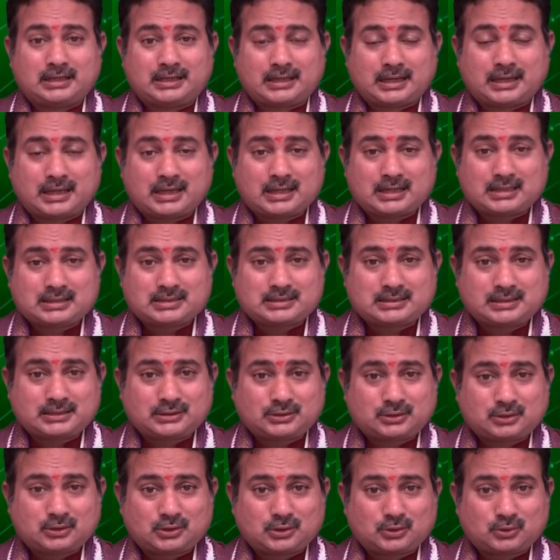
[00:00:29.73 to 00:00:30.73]

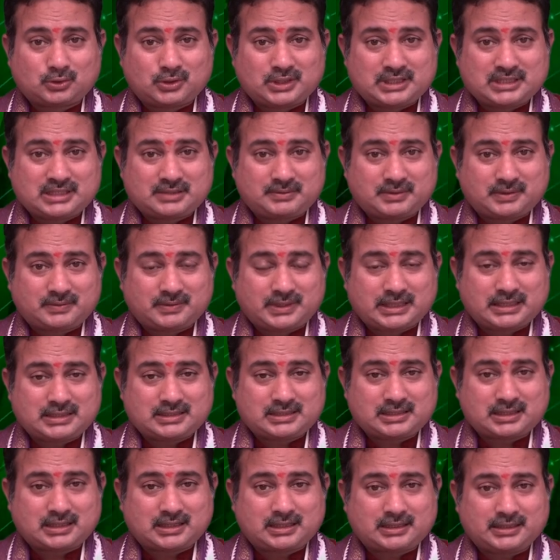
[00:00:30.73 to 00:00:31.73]
గ్రహస్థితుల గురించి
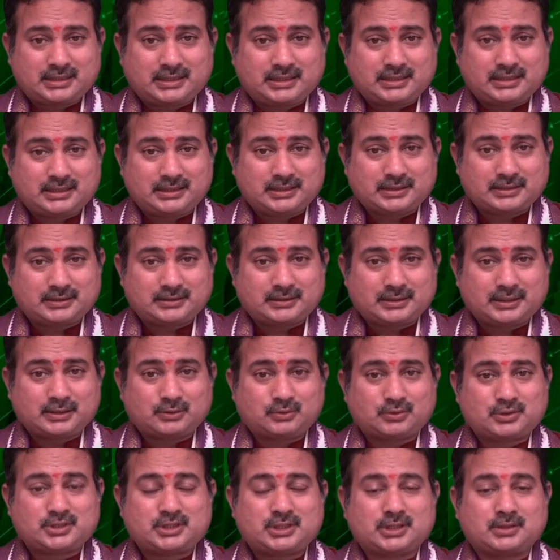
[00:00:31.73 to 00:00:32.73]
వివరించడానికి నేను
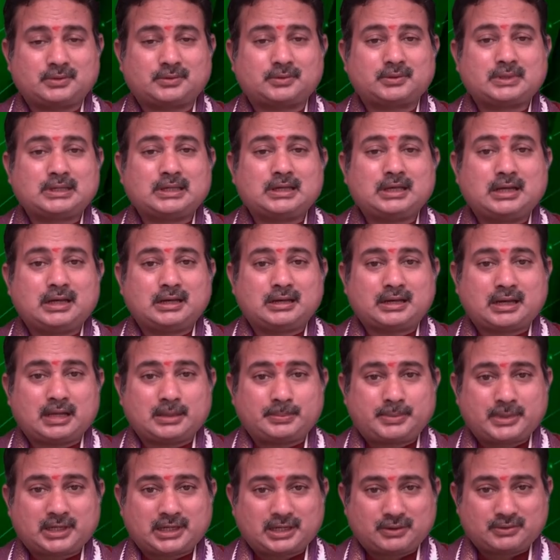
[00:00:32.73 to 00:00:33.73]
వచ్చాను నా
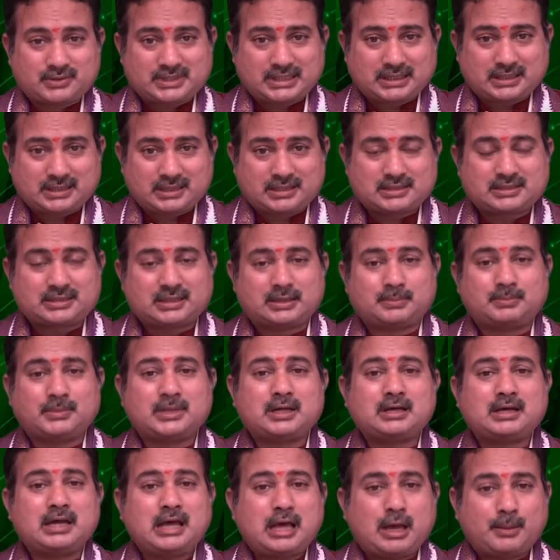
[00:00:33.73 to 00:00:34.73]
పేరు రవిశంకర్ శర్మ
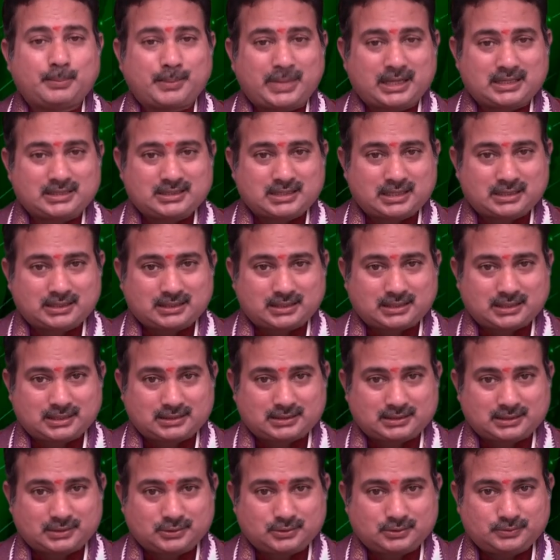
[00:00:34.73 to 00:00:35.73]

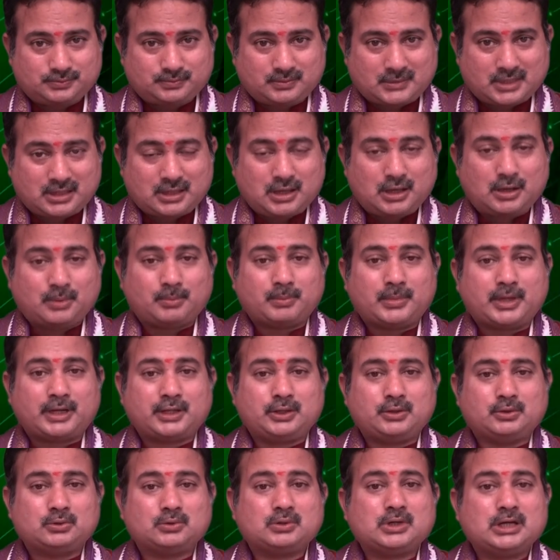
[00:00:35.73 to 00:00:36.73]
పంచాంగకర్తను
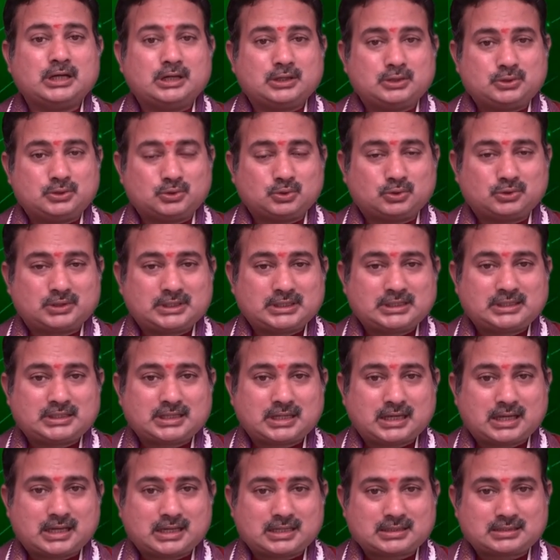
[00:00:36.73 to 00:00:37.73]
మరియు
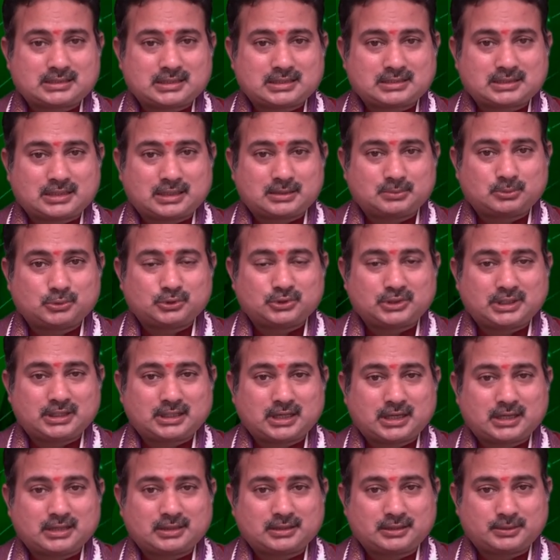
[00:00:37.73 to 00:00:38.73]
జ్యోతిష్య హస్త సాముద్రిక
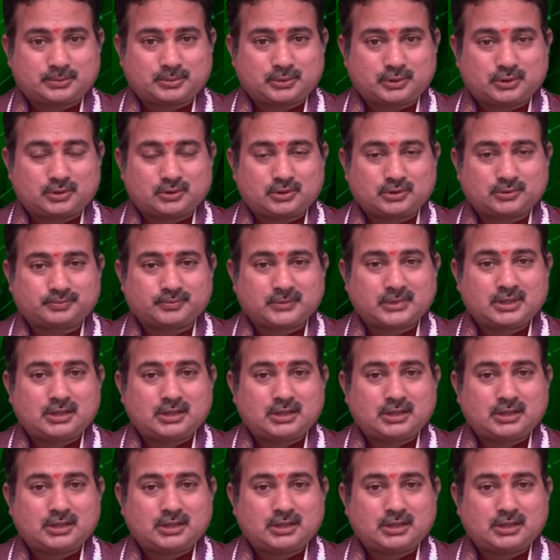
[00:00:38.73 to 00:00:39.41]
నిపుణులను